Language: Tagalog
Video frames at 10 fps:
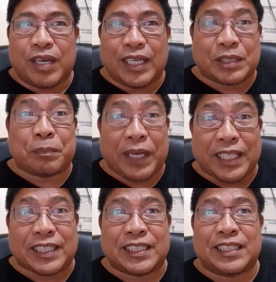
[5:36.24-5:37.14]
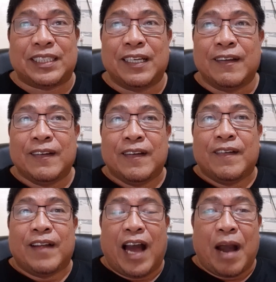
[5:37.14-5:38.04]
Spence.
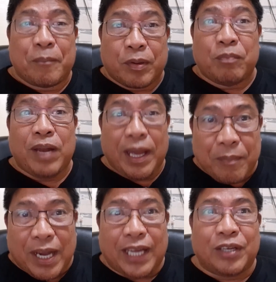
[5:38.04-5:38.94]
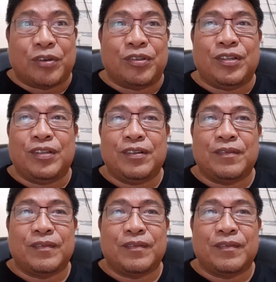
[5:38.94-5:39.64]
Ang problema ngayon,